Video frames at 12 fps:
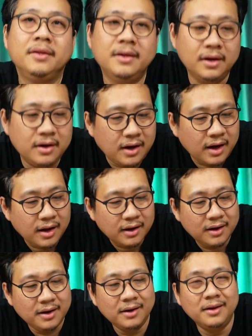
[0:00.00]
เยอะอะ
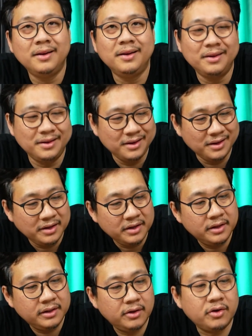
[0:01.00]

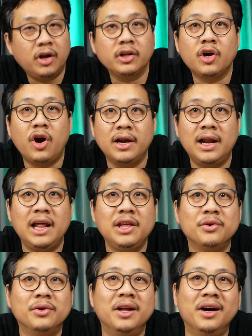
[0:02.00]
เรานอนกอดอะไรอ
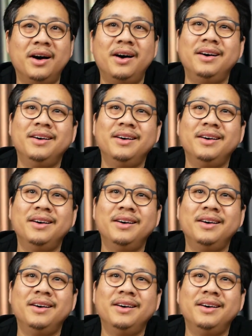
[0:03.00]
ยู่หรอ